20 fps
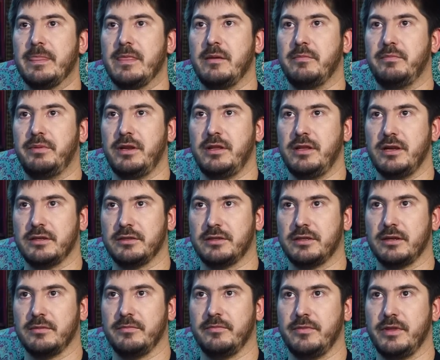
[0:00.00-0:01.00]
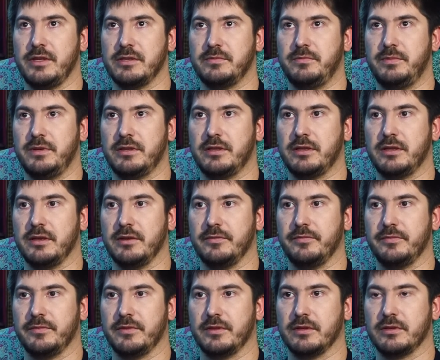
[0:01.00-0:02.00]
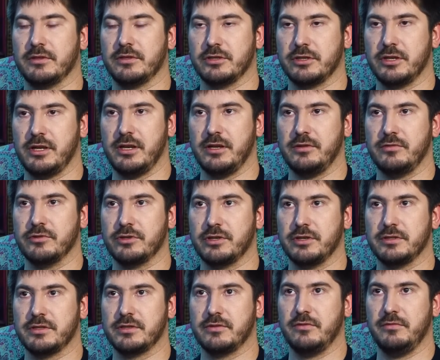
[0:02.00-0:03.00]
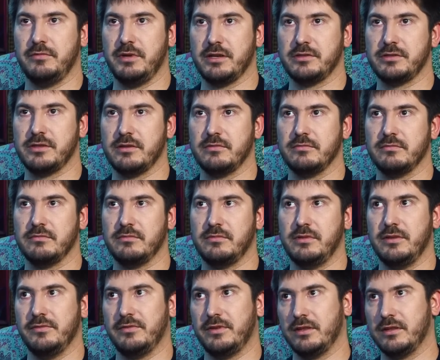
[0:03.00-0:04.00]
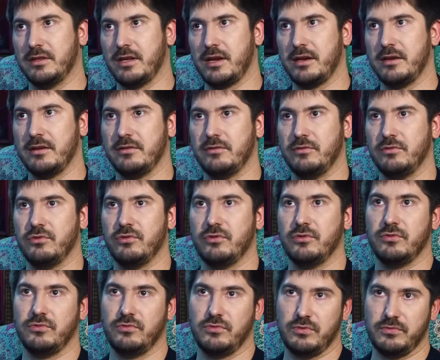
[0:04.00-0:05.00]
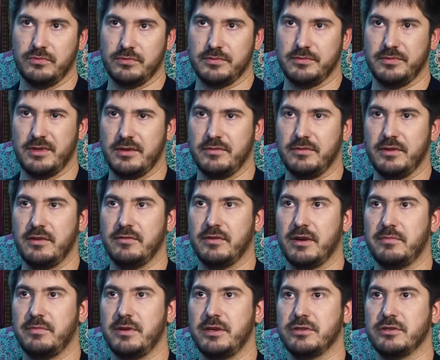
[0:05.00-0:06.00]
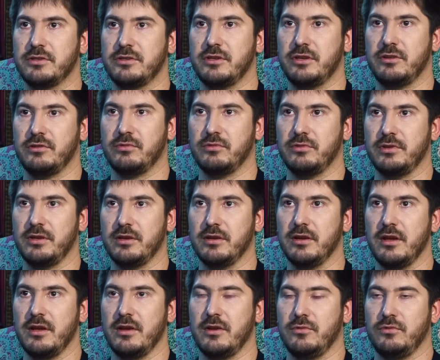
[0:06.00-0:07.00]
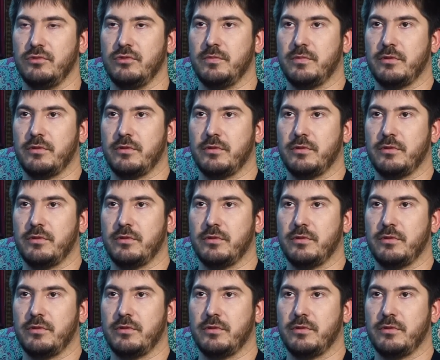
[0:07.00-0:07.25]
И при некотором избытке, к сожалению, женского мяса, не в Китае, но на, на европейской территории, но